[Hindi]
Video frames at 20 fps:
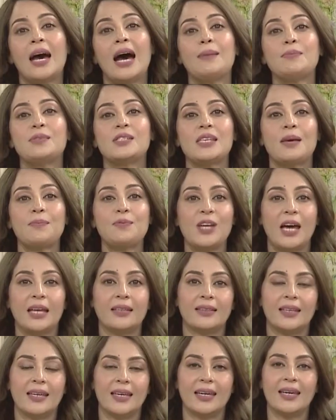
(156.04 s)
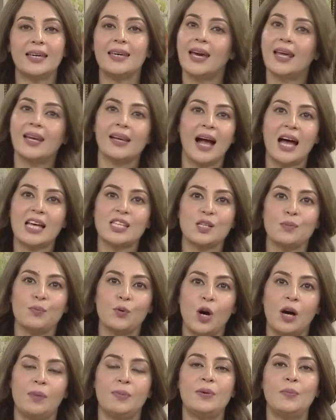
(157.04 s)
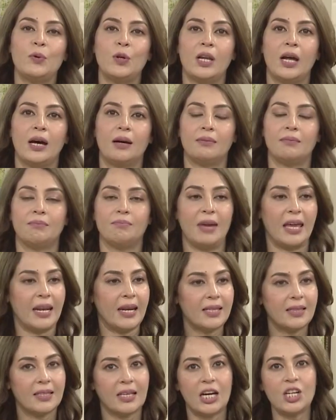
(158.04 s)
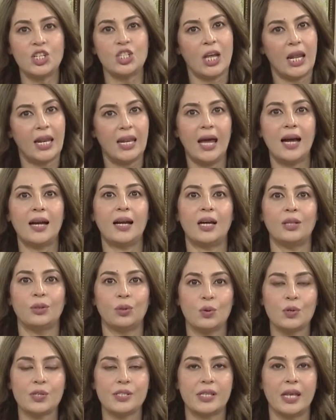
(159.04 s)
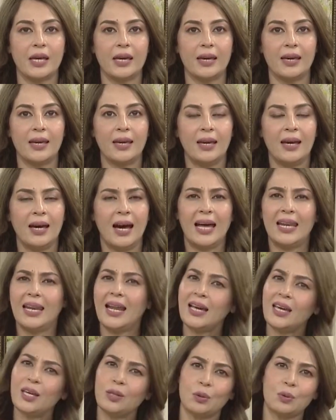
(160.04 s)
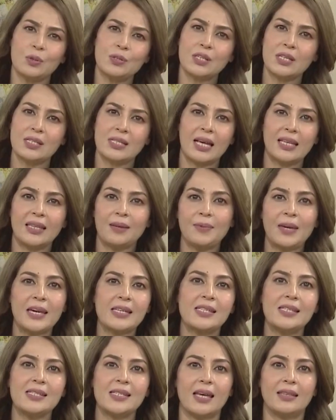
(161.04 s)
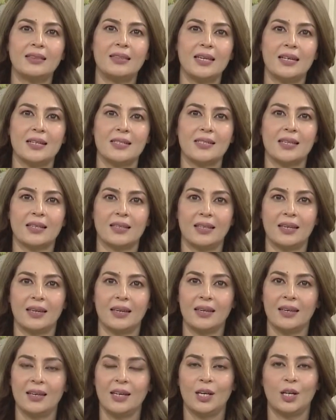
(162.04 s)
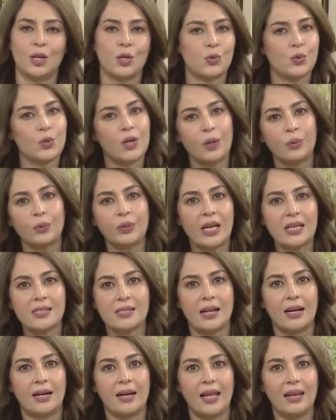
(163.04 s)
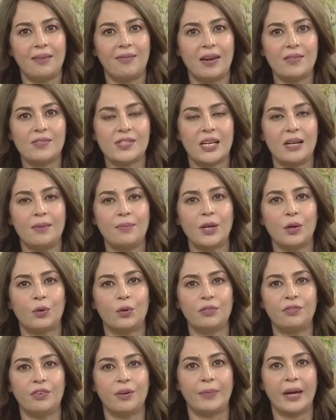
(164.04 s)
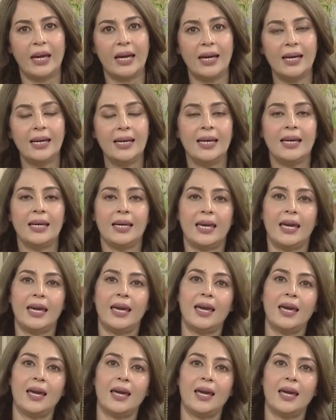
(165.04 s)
हम सब जानते हैं कि अलकासिब हबीबुल्ला मेहनत कश अल्लाह का दोस्त है अल्लाह के दोस्त के साथ हम कैसे ज़्यादती कर सकते हैं रसूल खुदा सल्ला वसम ने ख़ुद फरमाया कि